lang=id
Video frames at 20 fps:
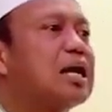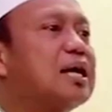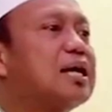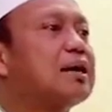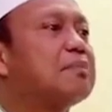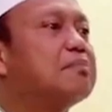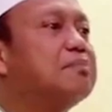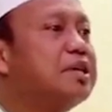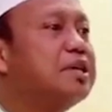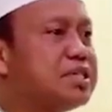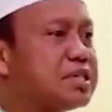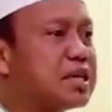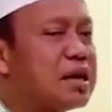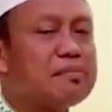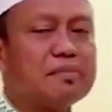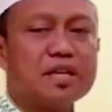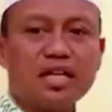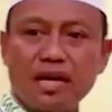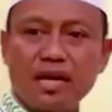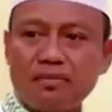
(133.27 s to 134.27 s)
Adalah yang
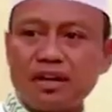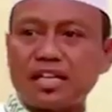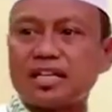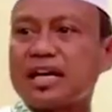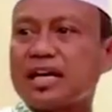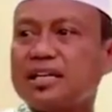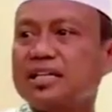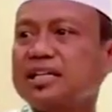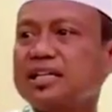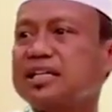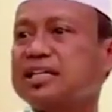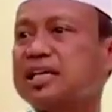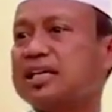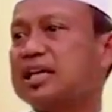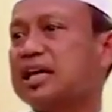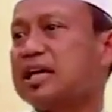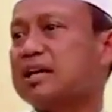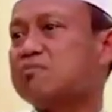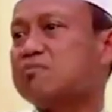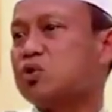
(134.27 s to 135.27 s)
bisa menyelamatkan
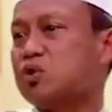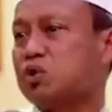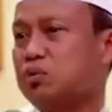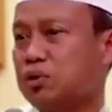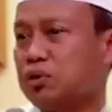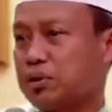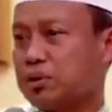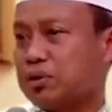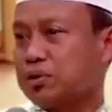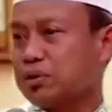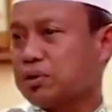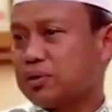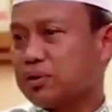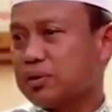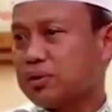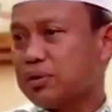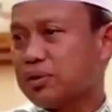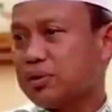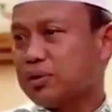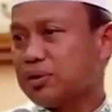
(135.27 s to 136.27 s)
kita di alam kubur
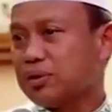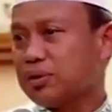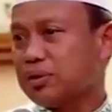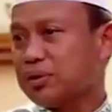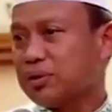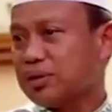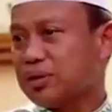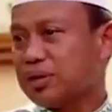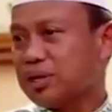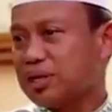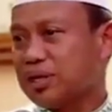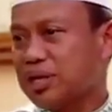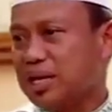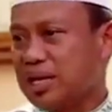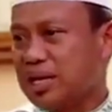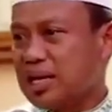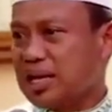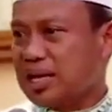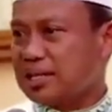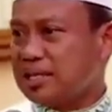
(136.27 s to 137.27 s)

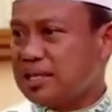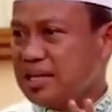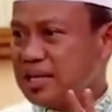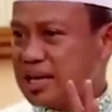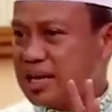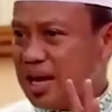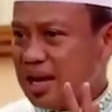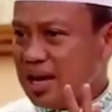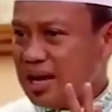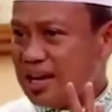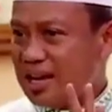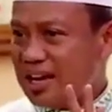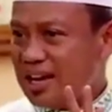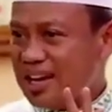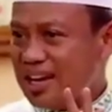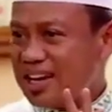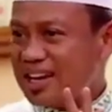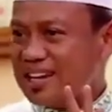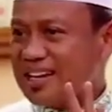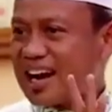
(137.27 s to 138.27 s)
Inilah
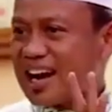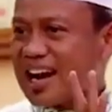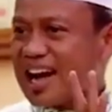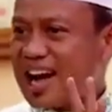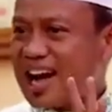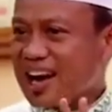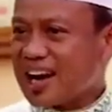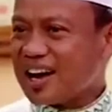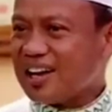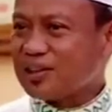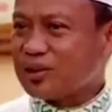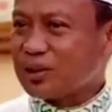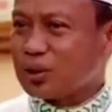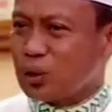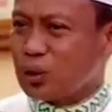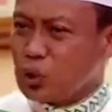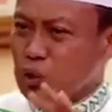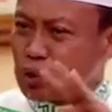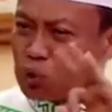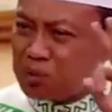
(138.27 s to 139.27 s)
tiga yang
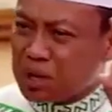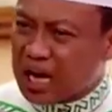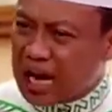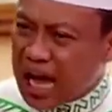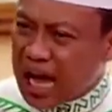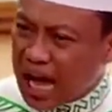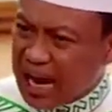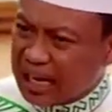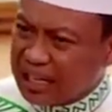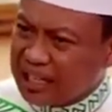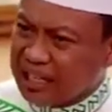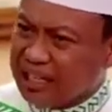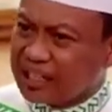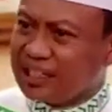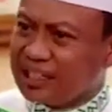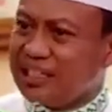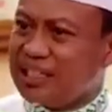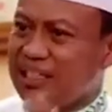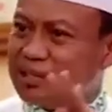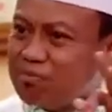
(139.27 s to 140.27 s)
akan terus
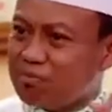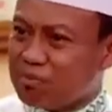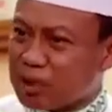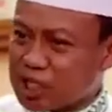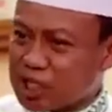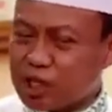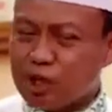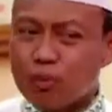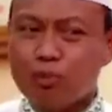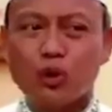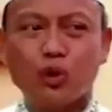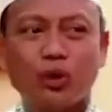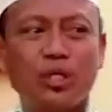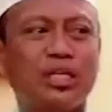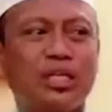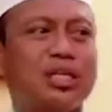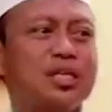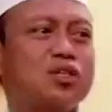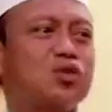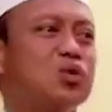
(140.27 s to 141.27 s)
mengalir
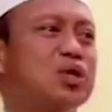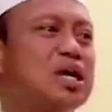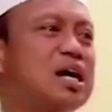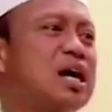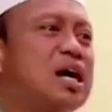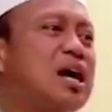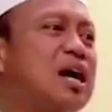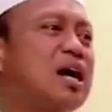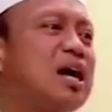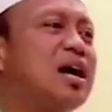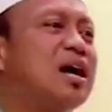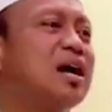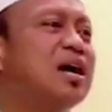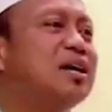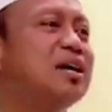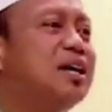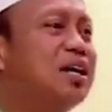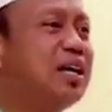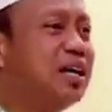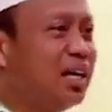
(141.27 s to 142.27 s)
meskipun kita sudah
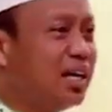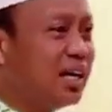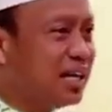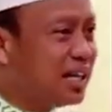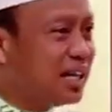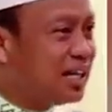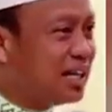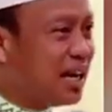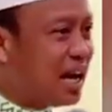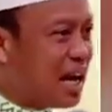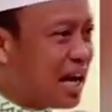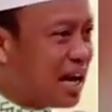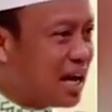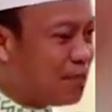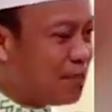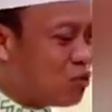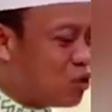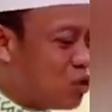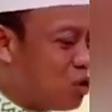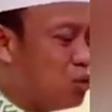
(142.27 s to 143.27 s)
di
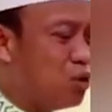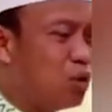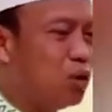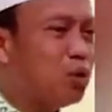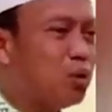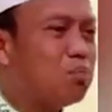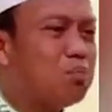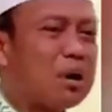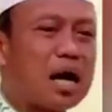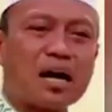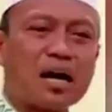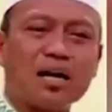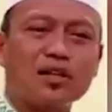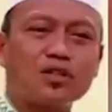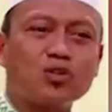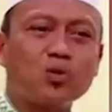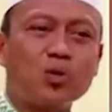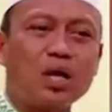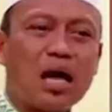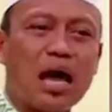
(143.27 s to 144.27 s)
alam kubur
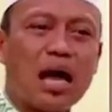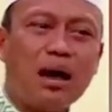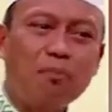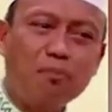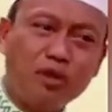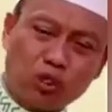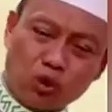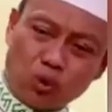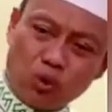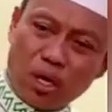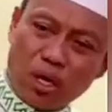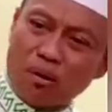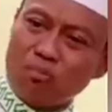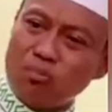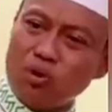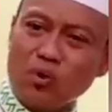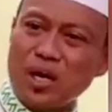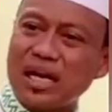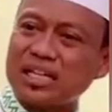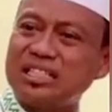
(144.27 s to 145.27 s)
bahkan sudah habis
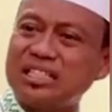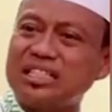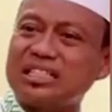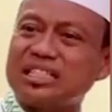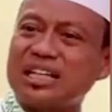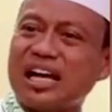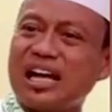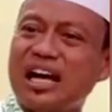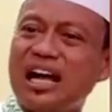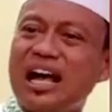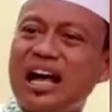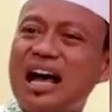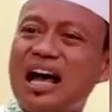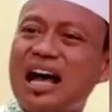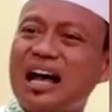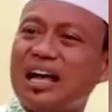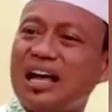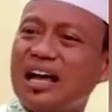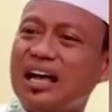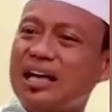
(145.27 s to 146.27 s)
tulang belulang kita